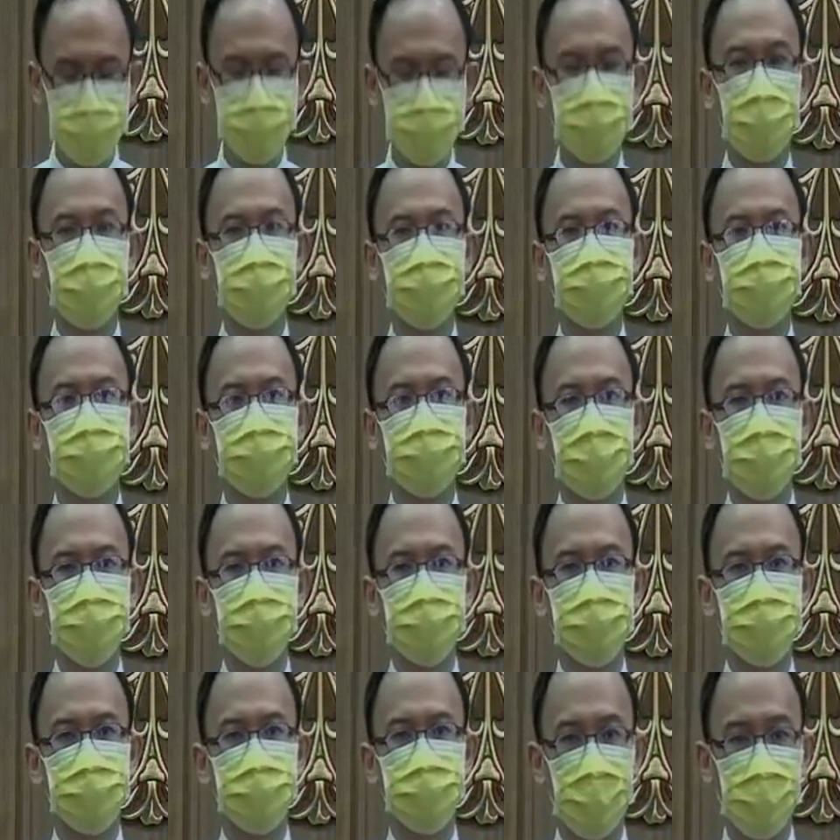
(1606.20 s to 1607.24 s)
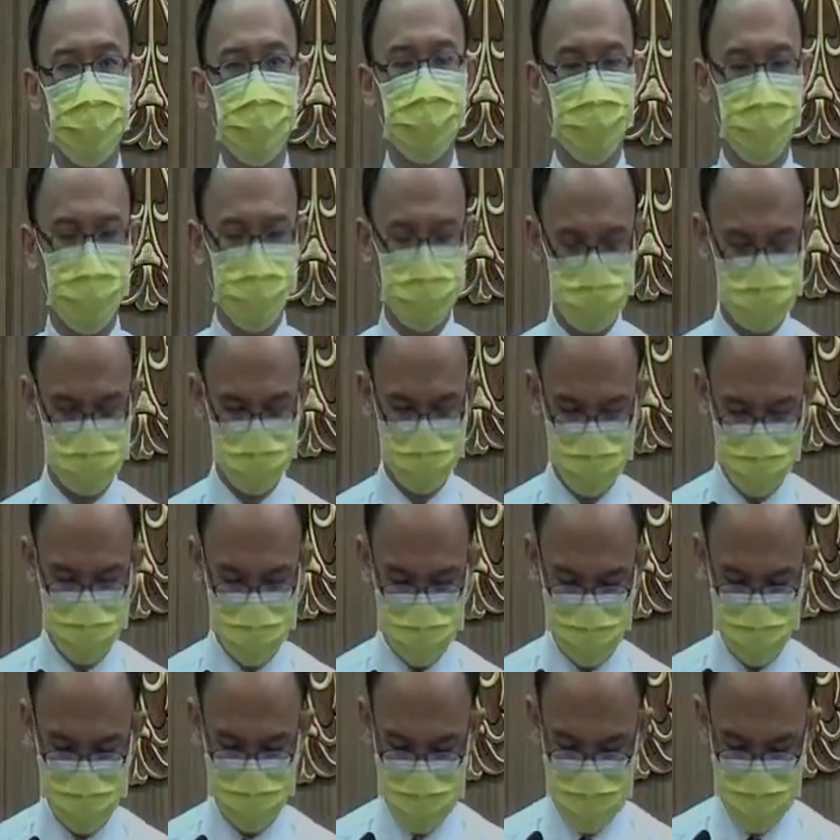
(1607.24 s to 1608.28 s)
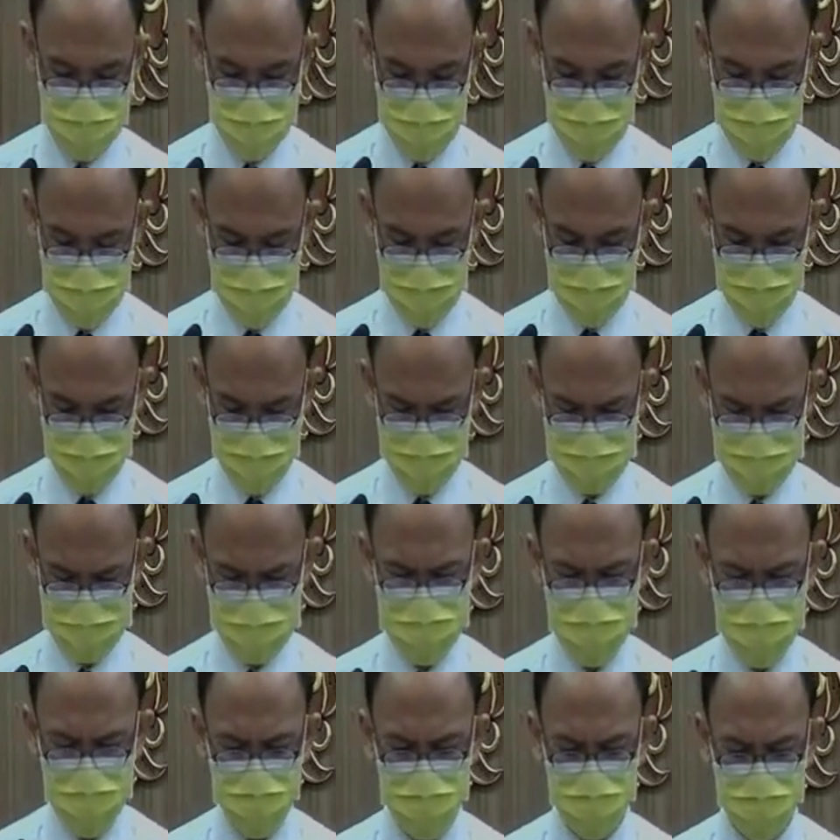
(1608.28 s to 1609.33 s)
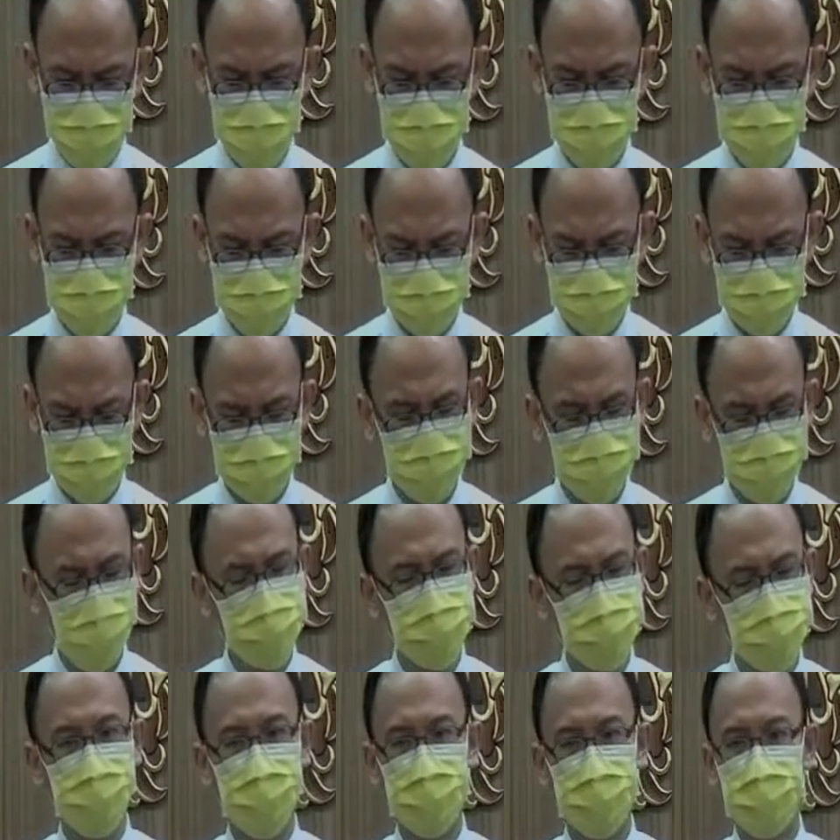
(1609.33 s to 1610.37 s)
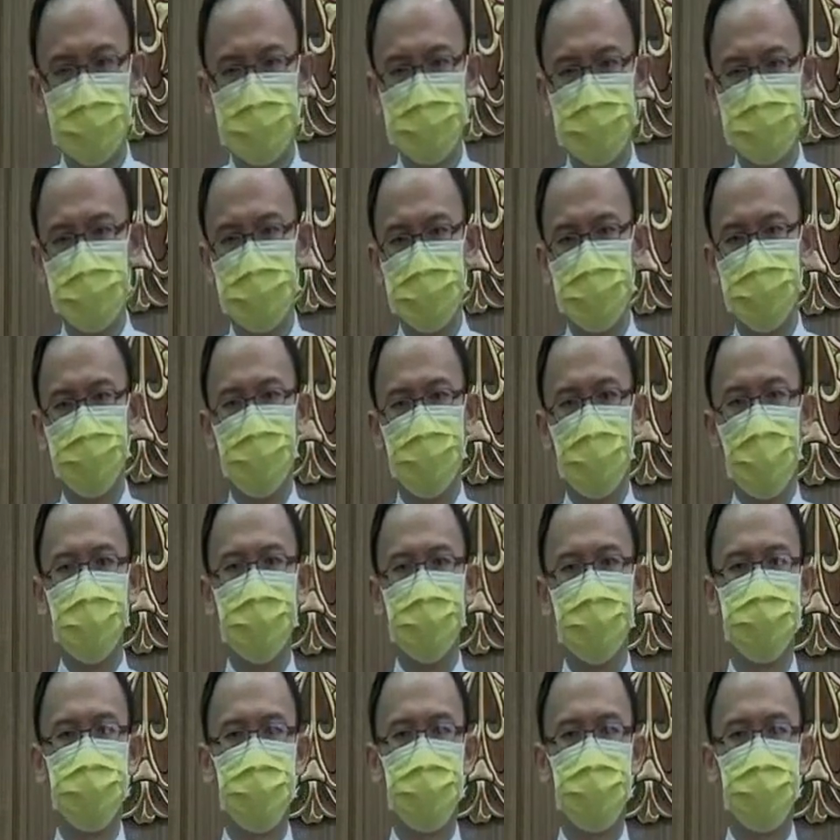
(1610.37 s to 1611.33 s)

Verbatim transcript: 下三十三个人存活。这让我们得到什么的启发？